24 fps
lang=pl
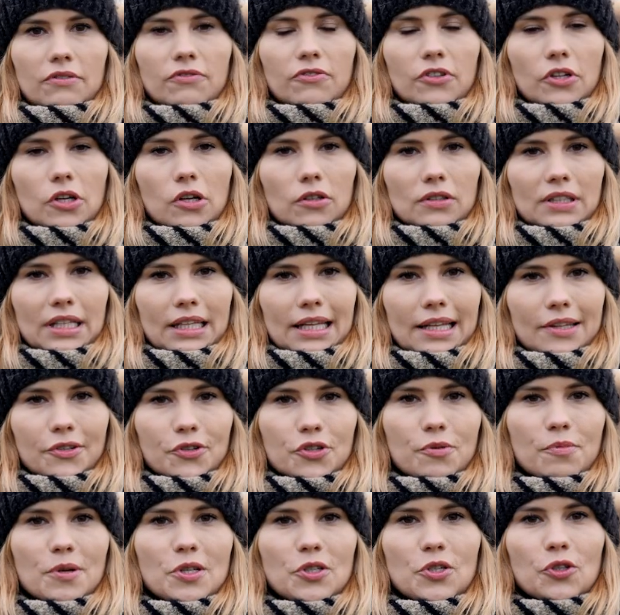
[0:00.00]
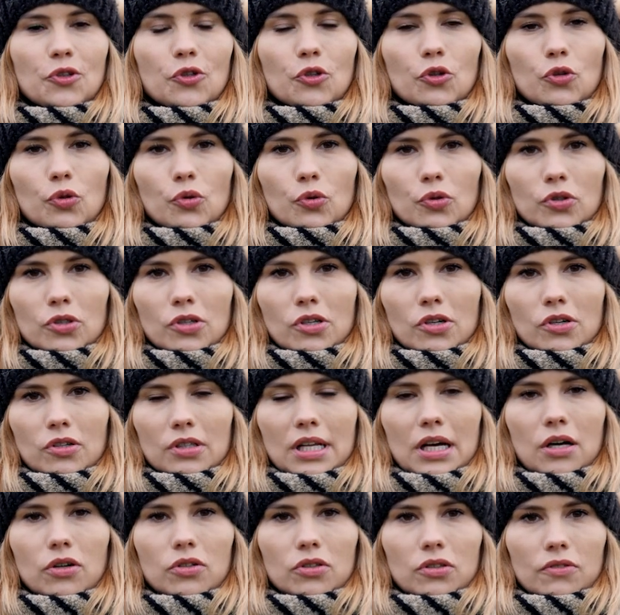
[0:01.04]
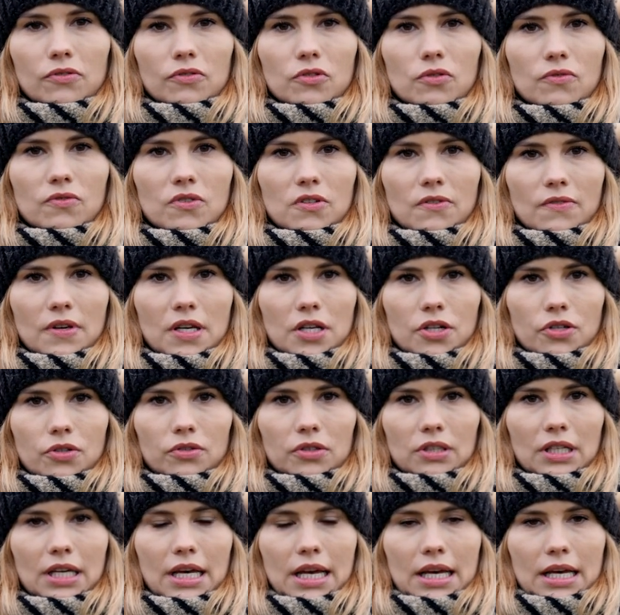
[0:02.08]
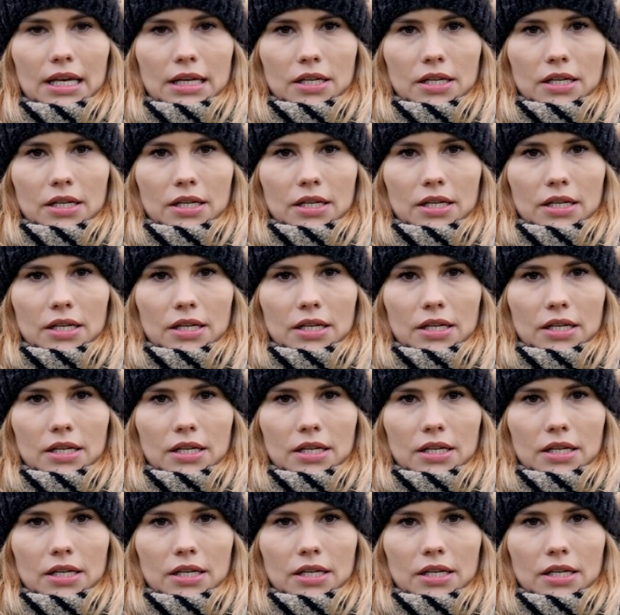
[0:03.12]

Wygląda na to, że będzie to trudny rok dla hodowców zwierząt.